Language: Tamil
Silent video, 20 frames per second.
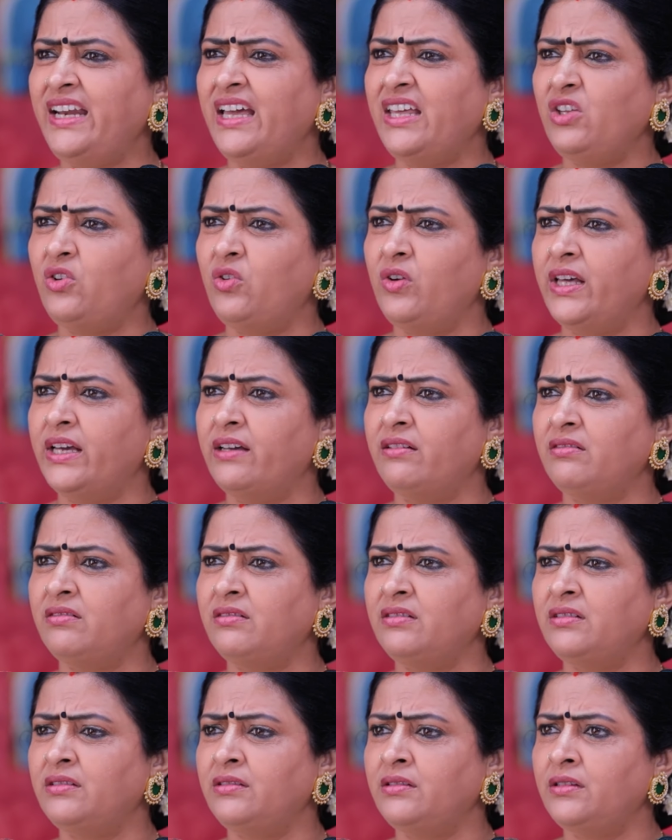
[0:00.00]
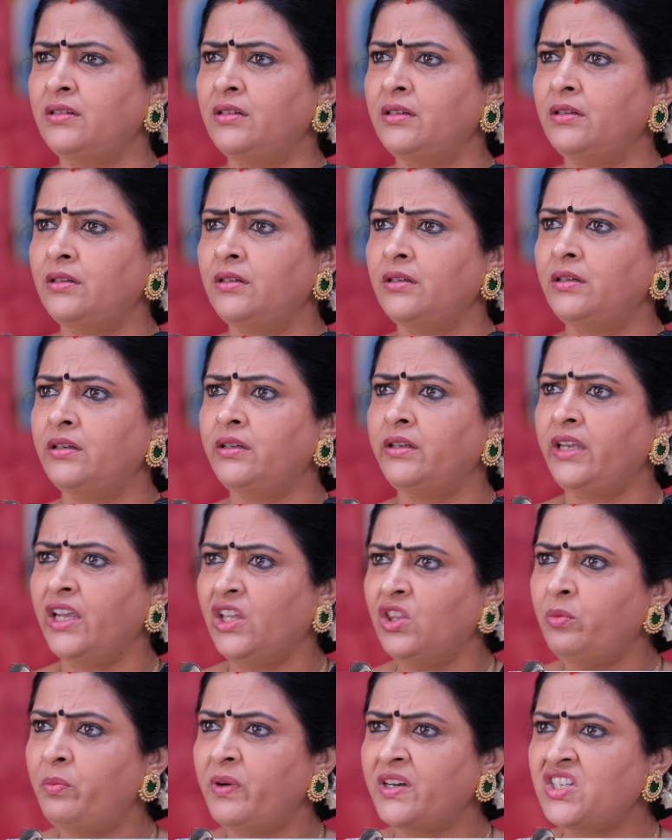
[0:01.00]
என்ன அதுக்குள்ள
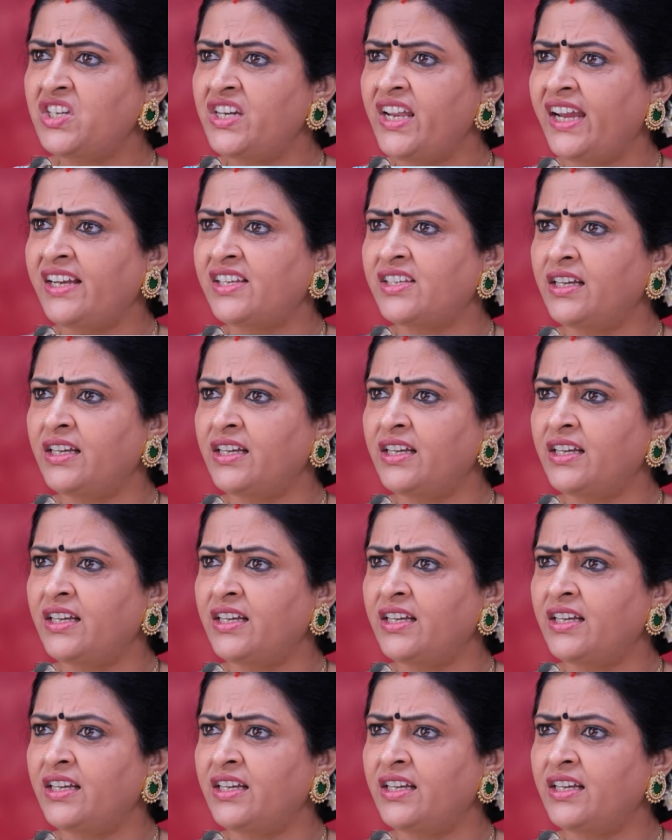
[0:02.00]
ஏதாவது பிரச்சனை